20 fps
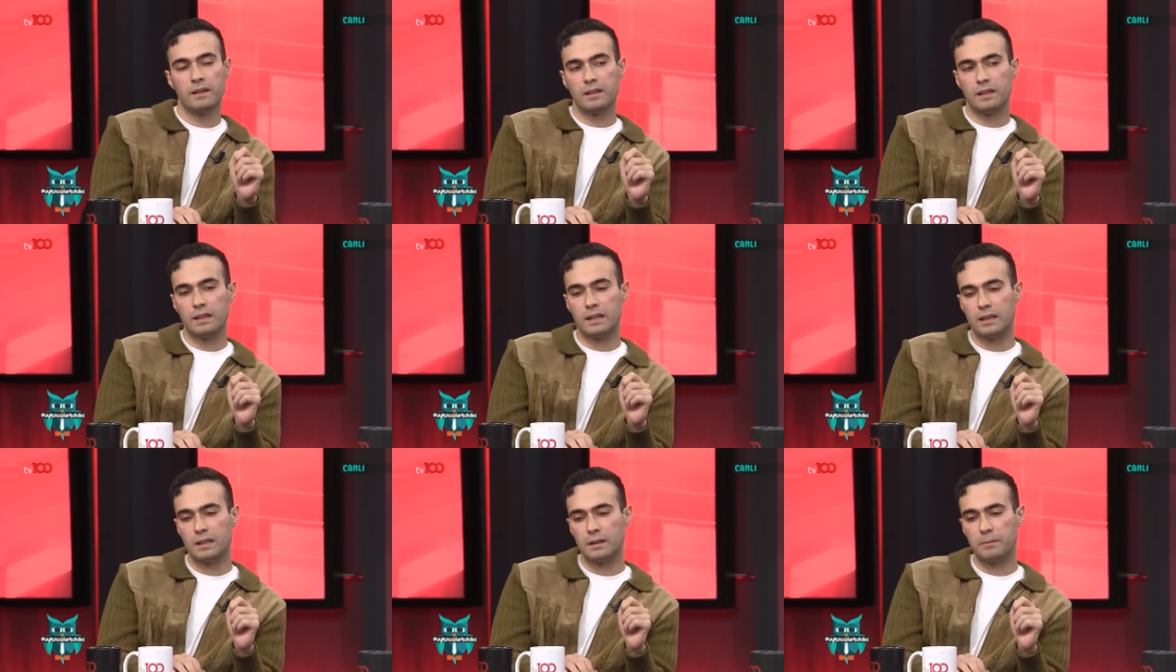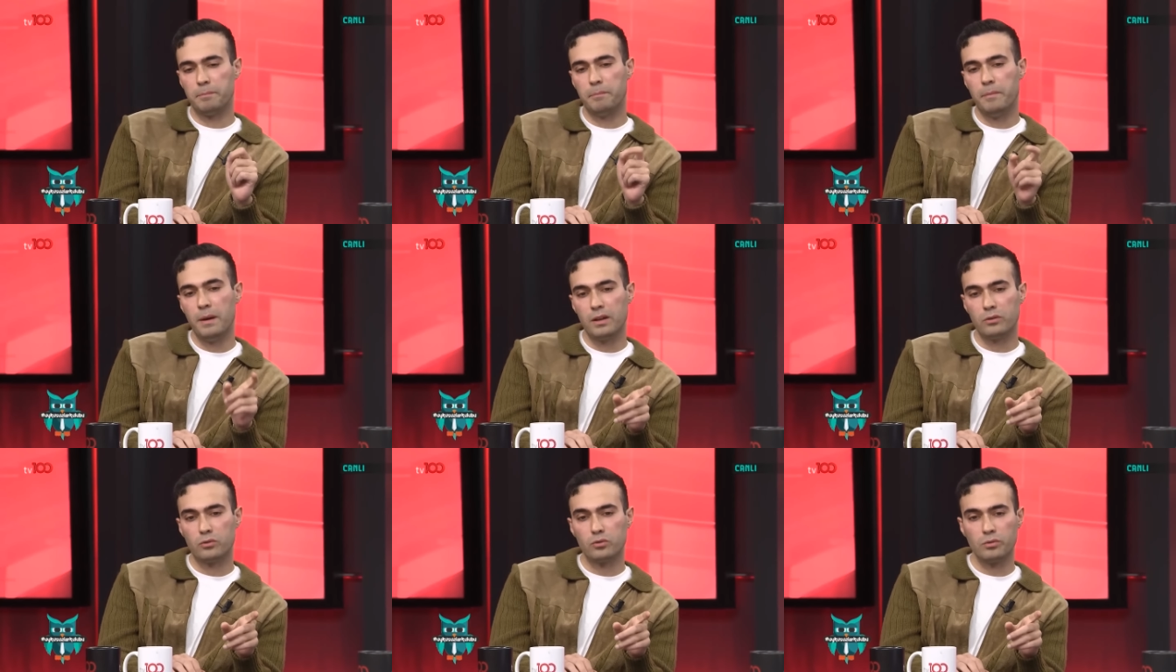E,
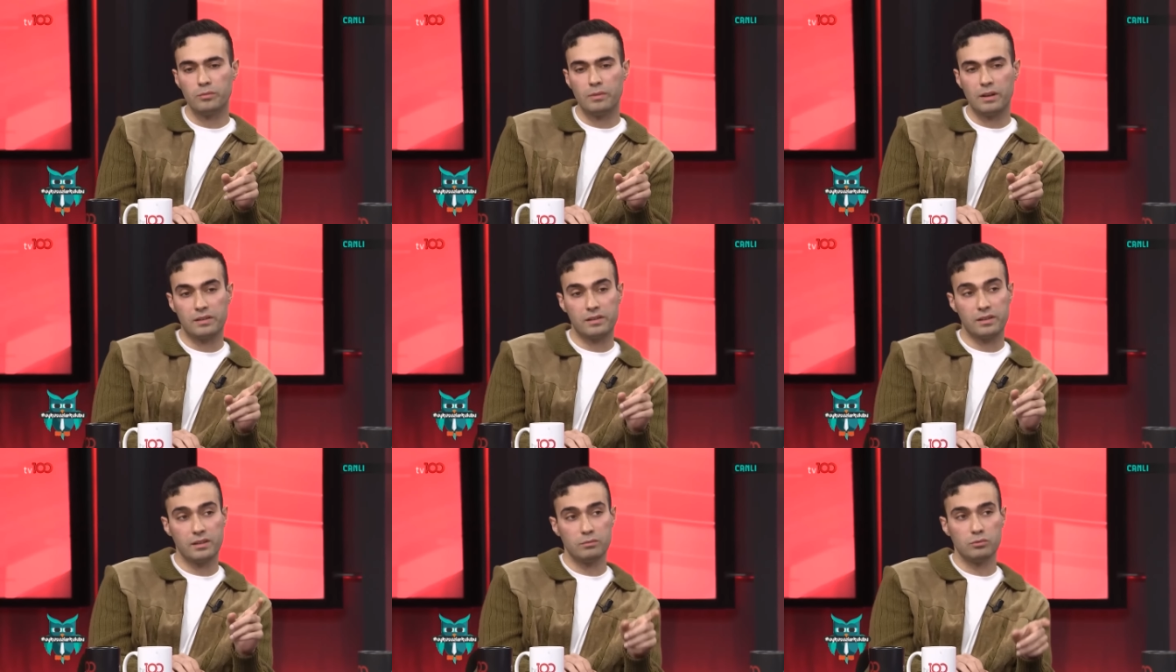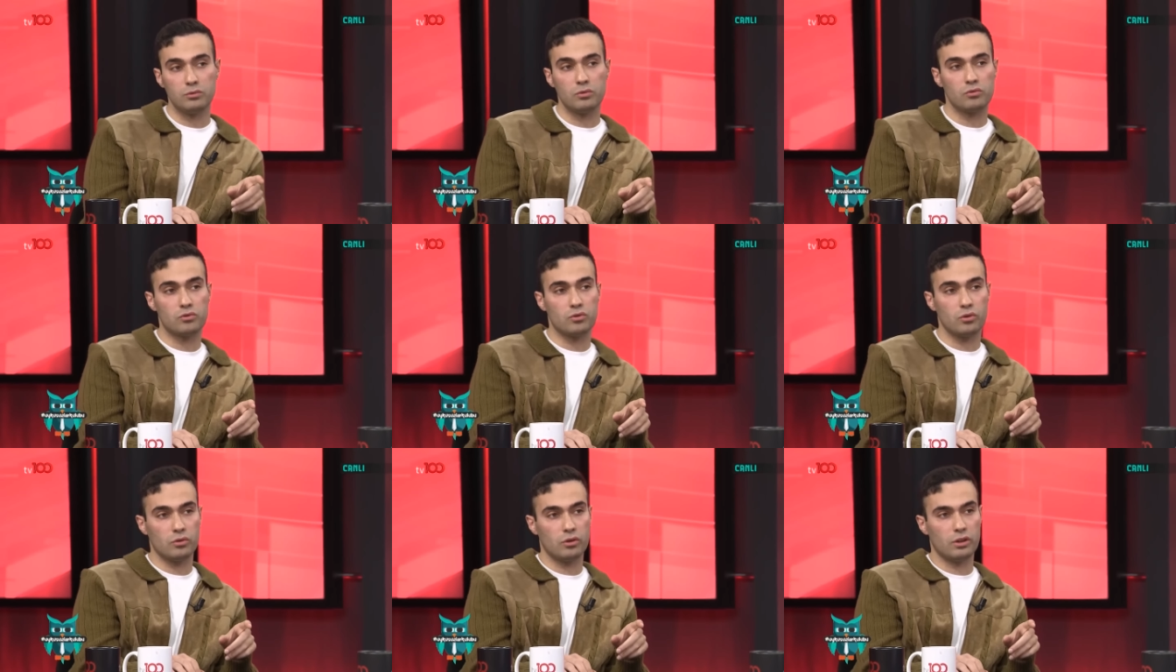bedroom aslında
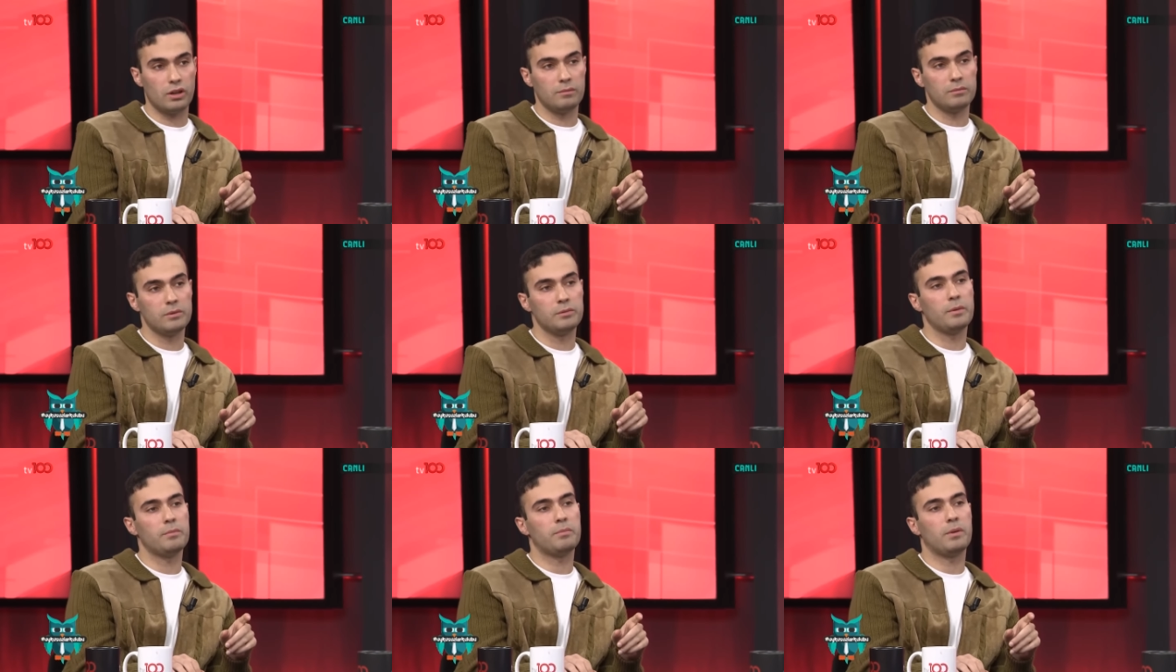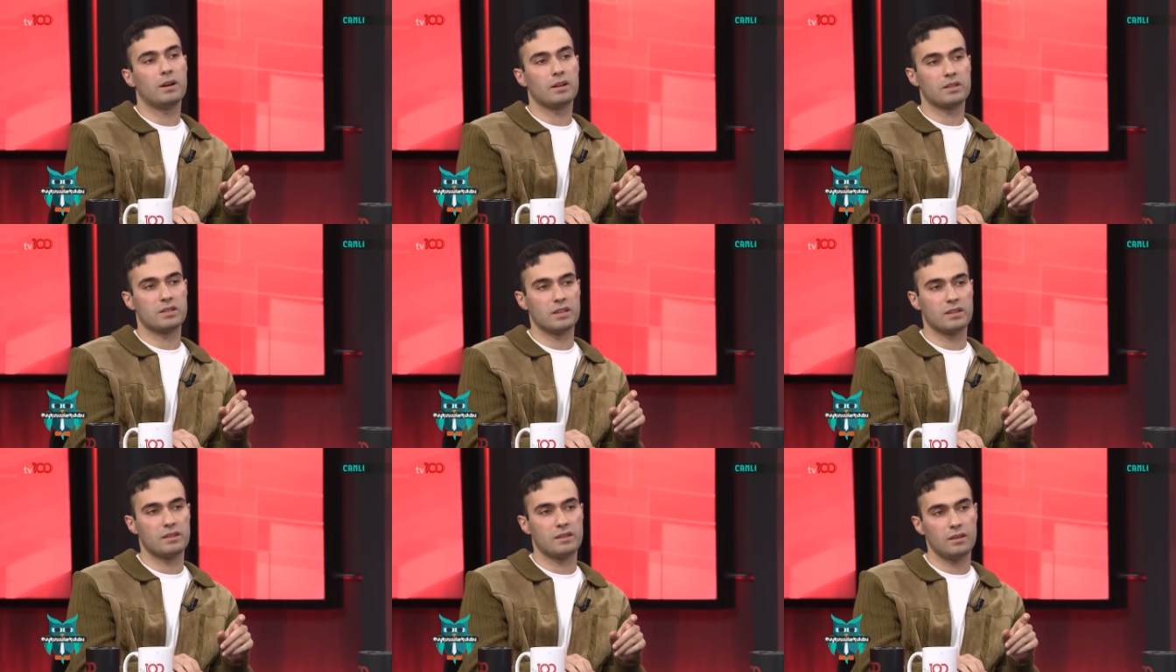bunun çok önemli bir
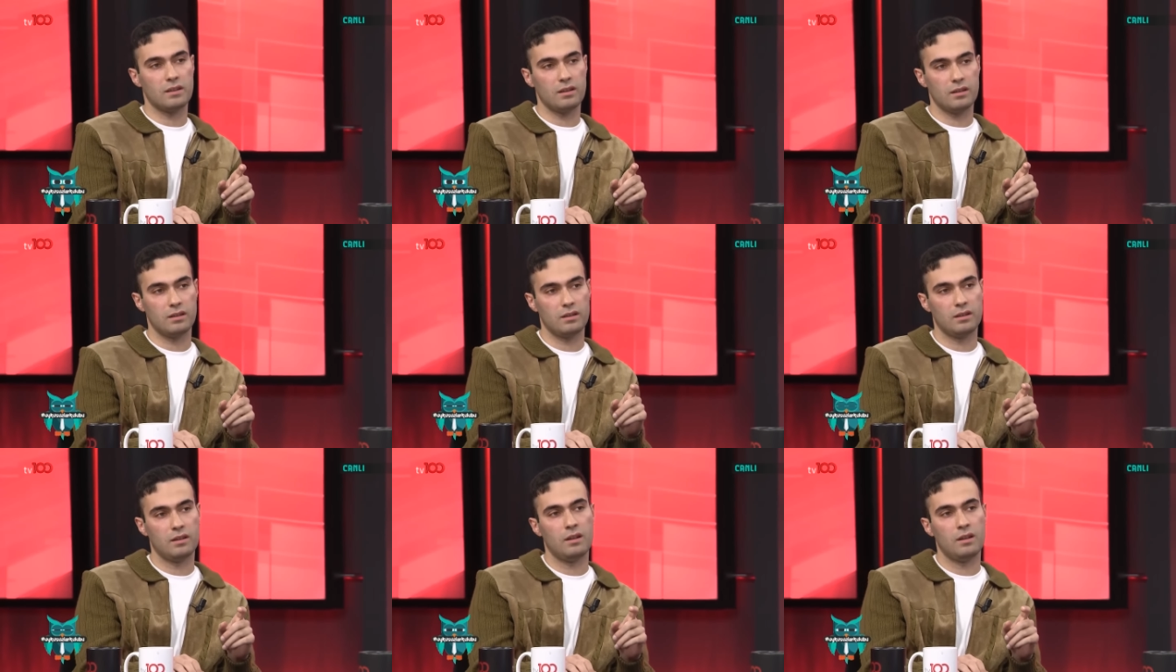parçası.